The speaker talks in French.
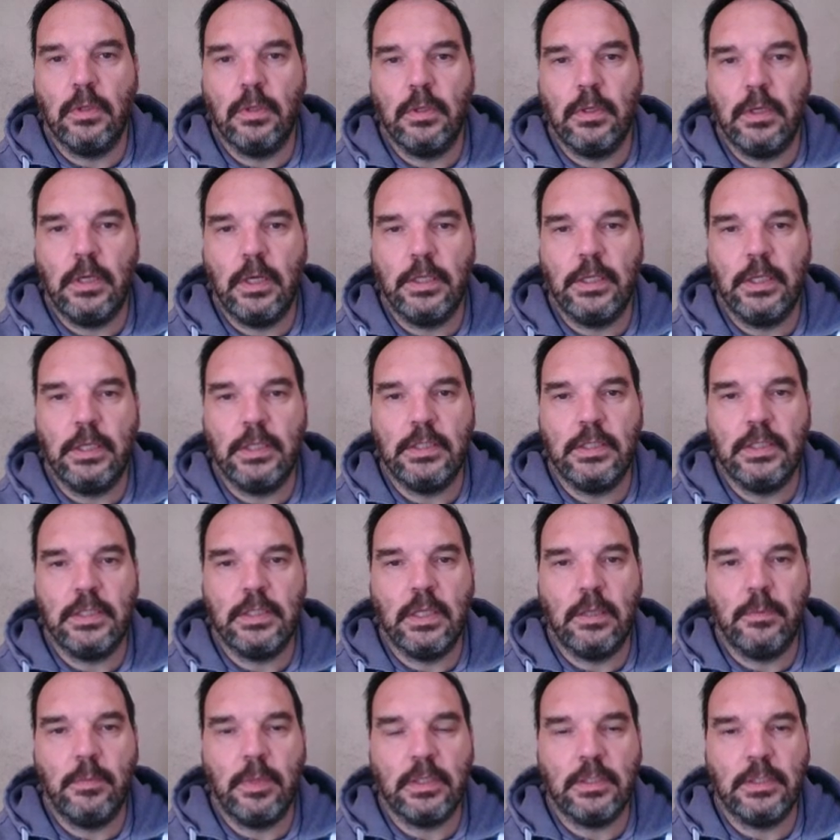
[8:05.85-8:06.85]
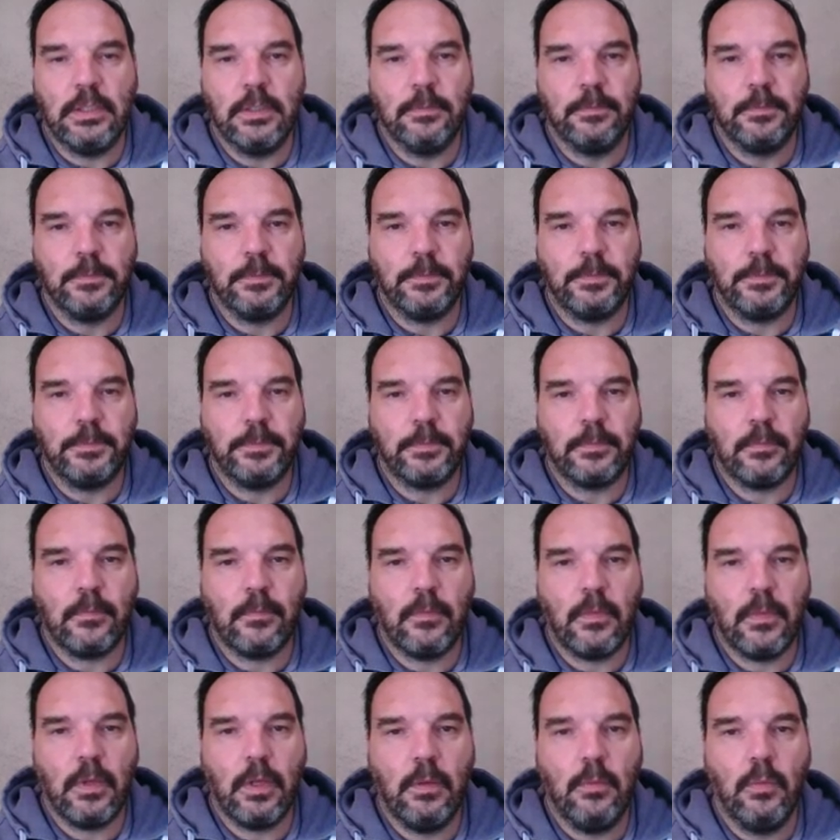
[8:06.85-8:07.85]
analyser cette partie.
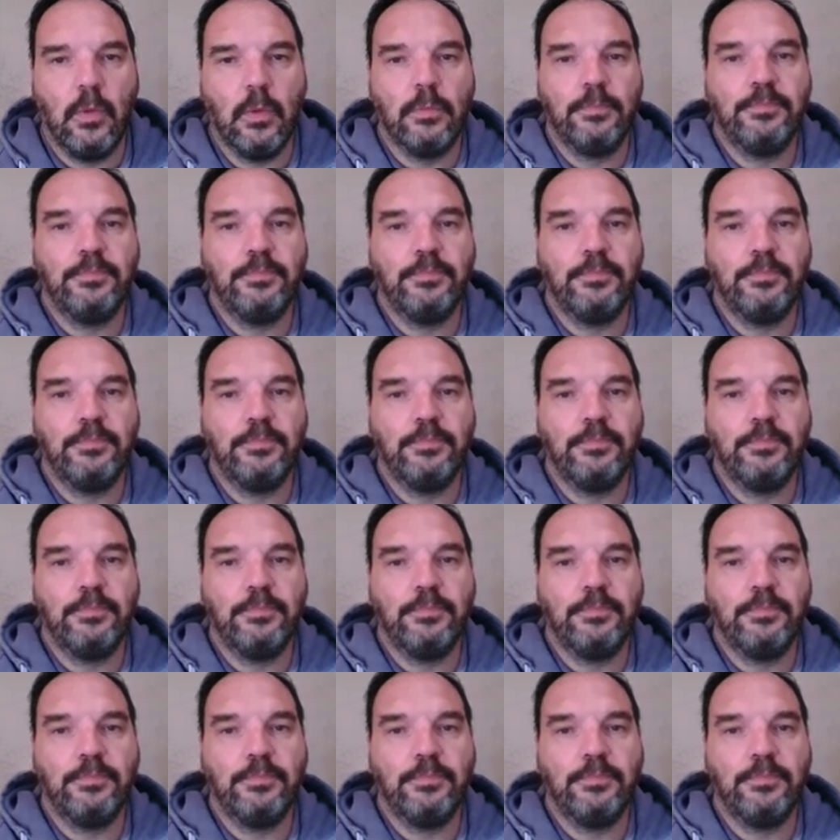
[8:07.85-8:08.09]
Bon.